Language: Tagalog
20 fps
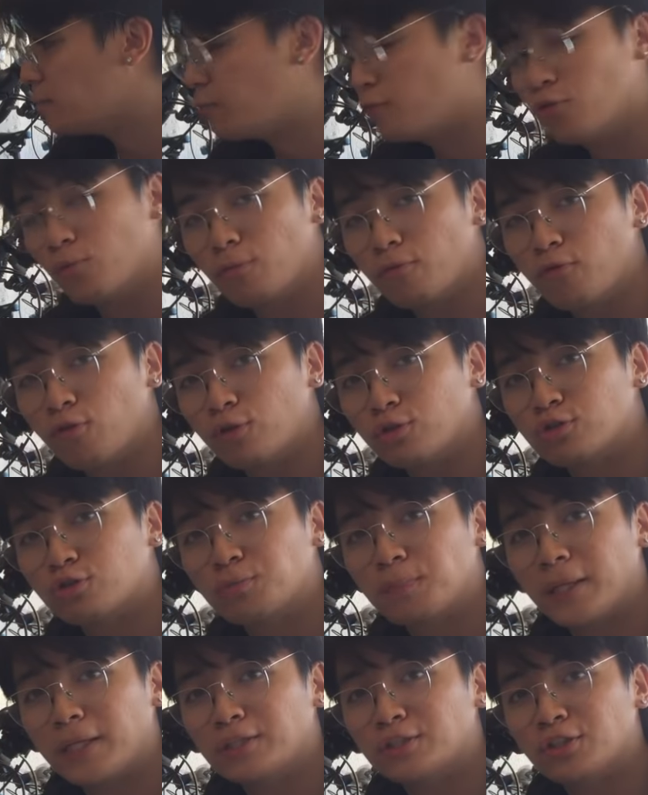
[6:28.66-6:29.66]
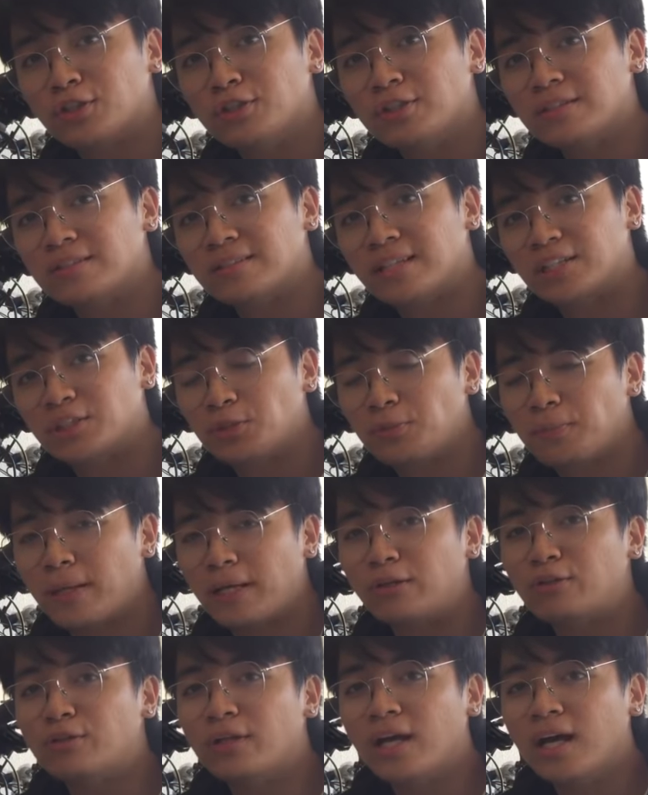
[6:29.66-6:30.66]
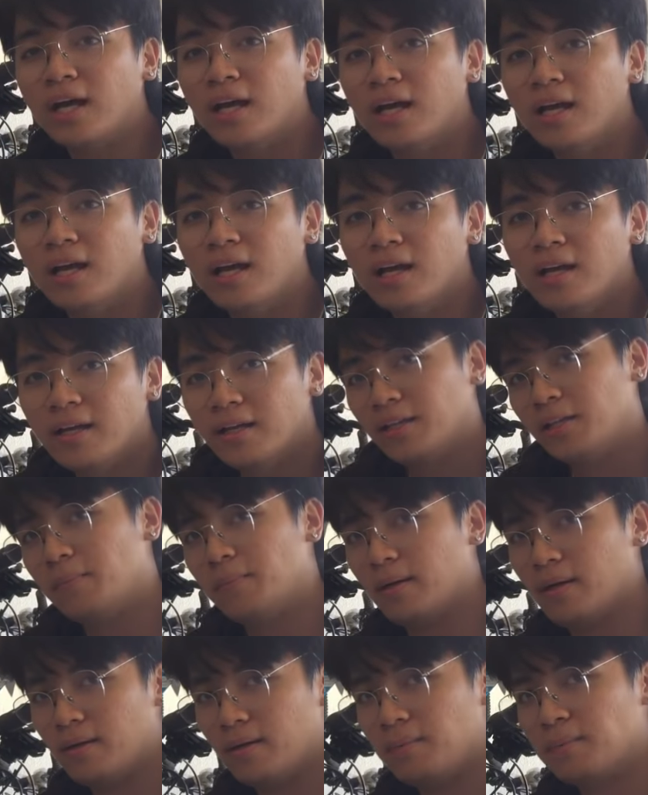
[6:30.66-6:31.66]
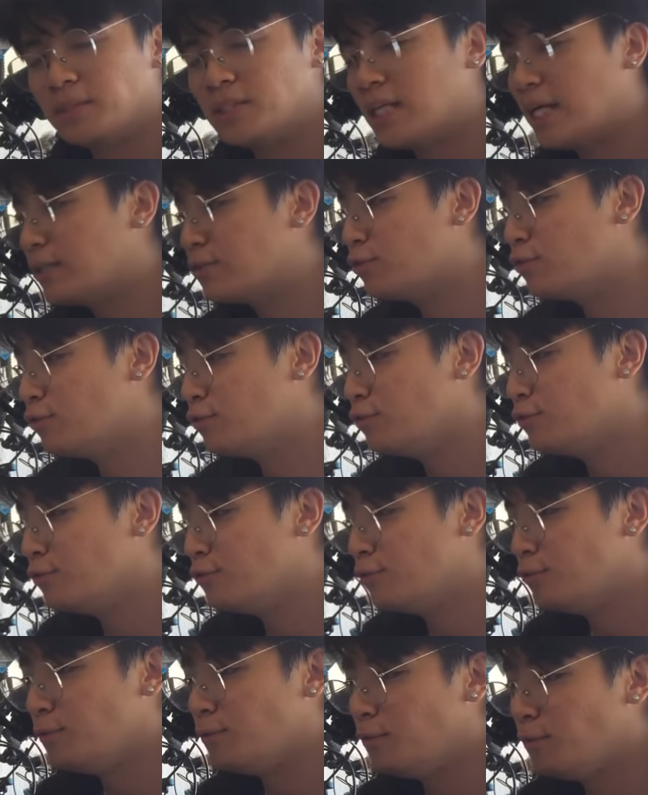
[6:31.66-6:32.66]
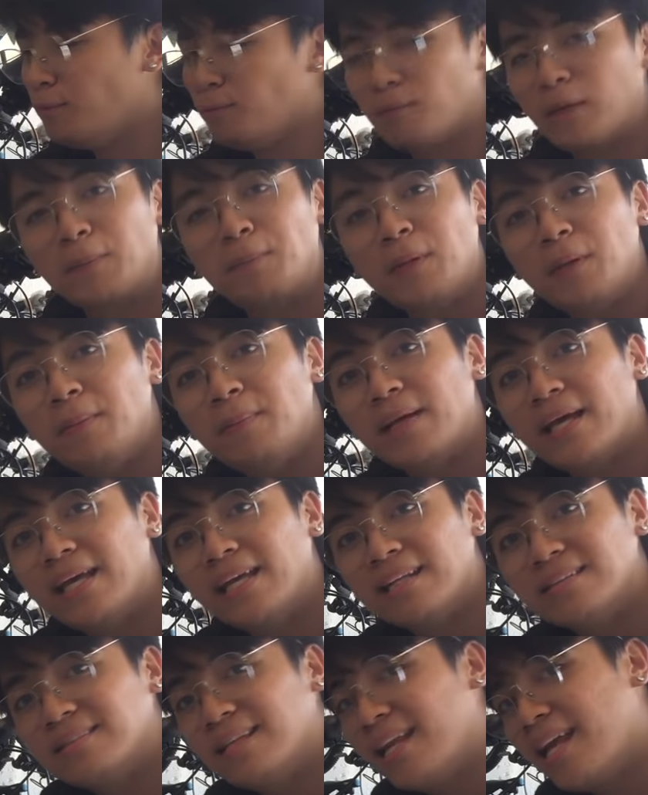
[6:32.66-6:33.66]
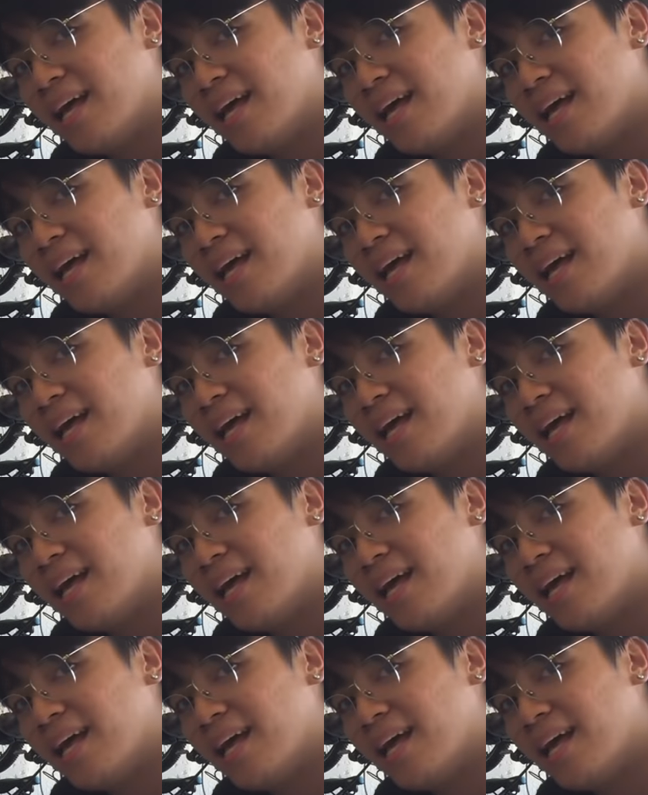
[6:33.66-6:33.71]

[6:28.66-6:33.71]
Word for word: tas full, full suspension, tas naka Shimano na. 'Di ba? Masyadong nagbibigay na